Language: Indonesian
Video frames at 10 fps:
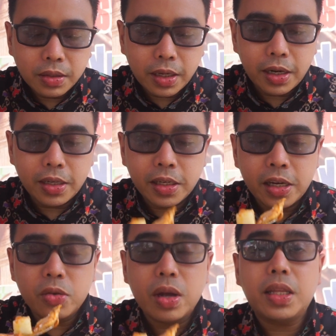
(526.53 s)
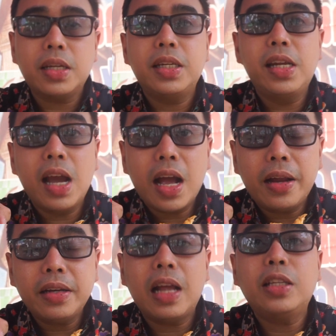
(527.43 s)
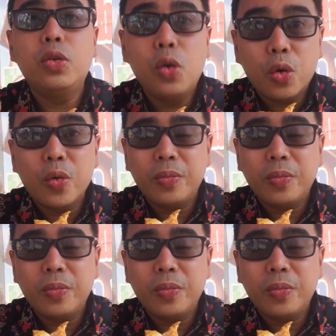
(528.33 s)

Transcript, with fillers: jadi di sini juga tersedia nasi uduk